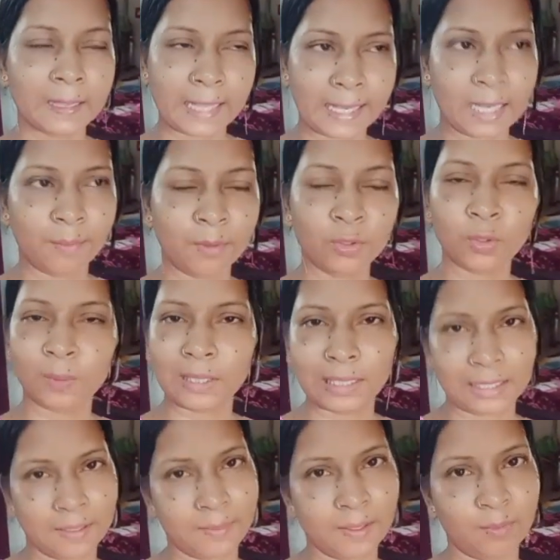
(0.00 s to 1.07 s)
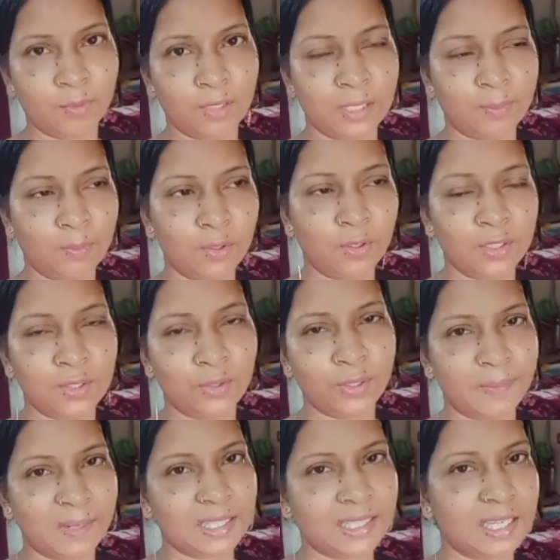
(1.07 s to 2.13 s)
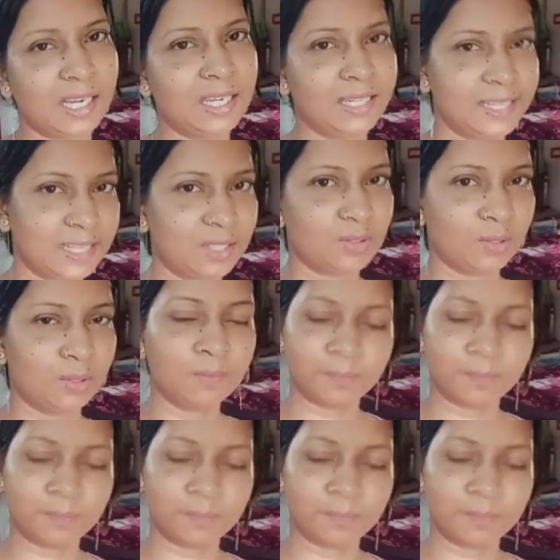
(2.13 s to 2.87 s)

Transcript: দেখাবো তোমার দাদাভাই বললো যে ওই মাছটা নিয়ে এসো